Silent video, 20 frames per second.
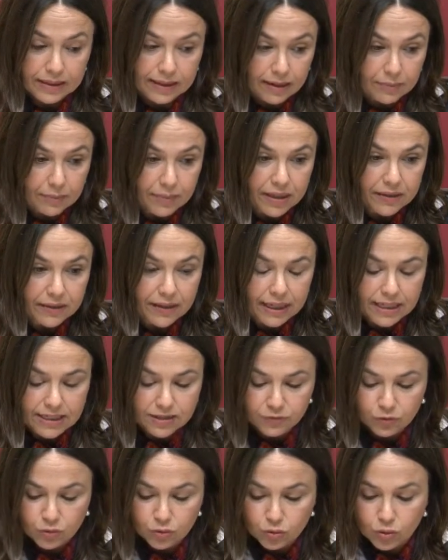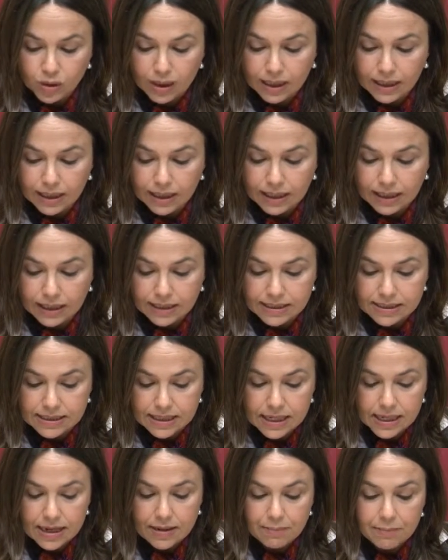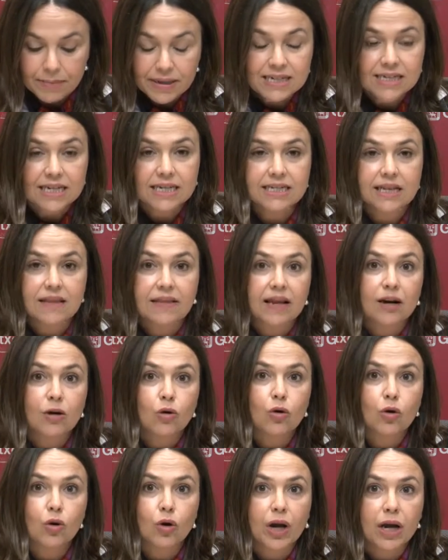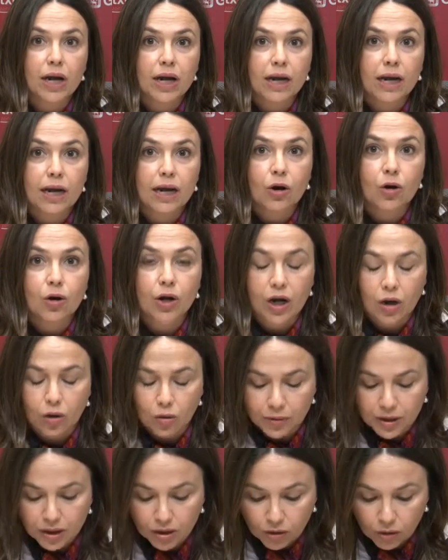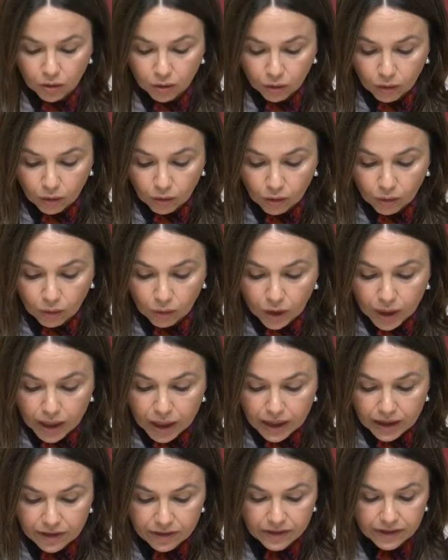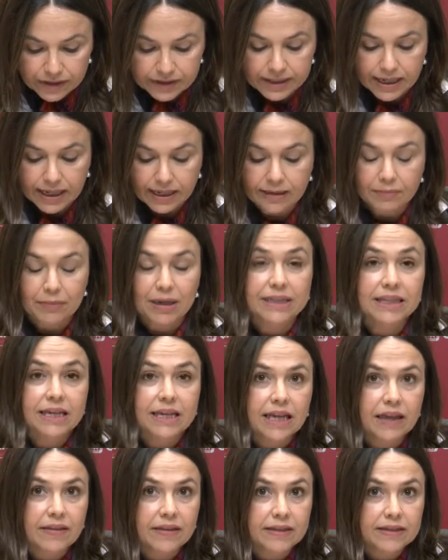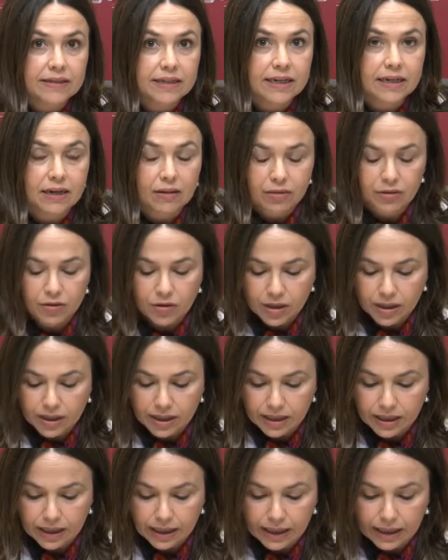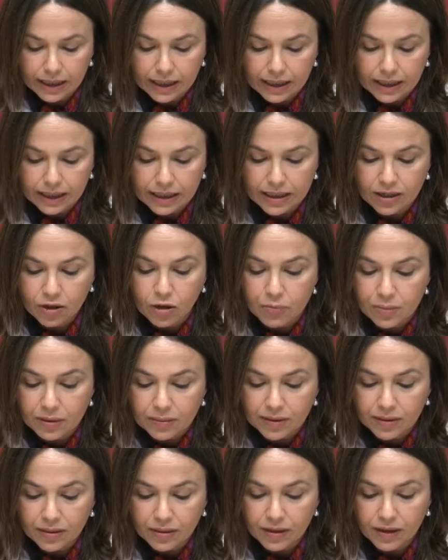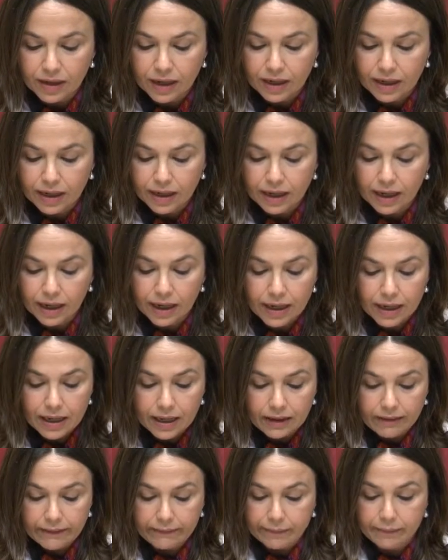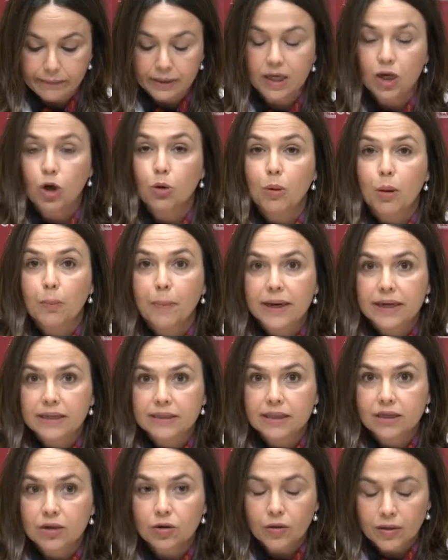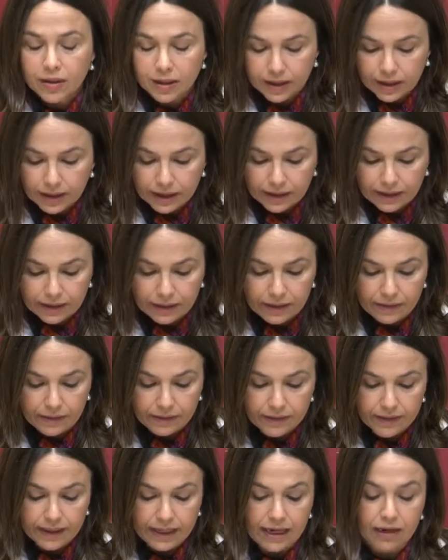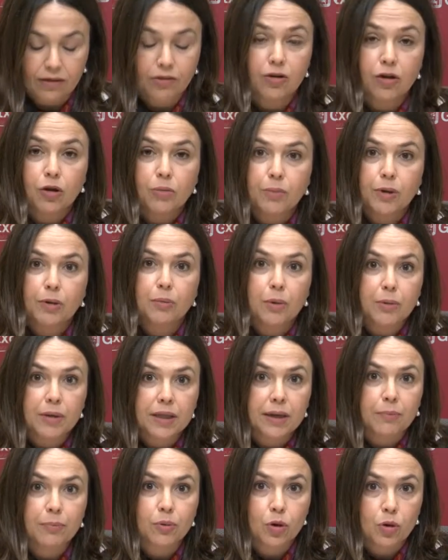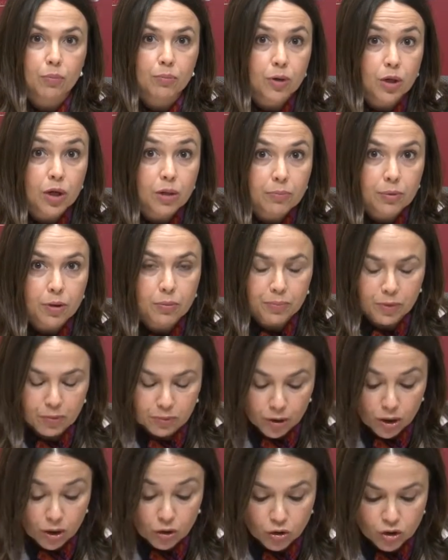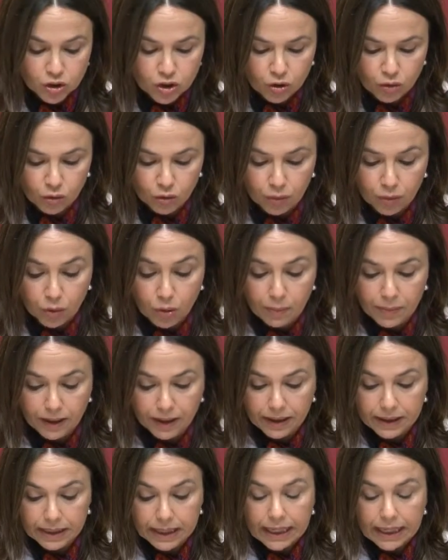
también de las futuras mesas de diálogo con el, Gobierno central en materia de integración y, eh, convivencia eh, como parte ¿no? de, la acción promovida por, por, el propio, por el Consejo de Europa.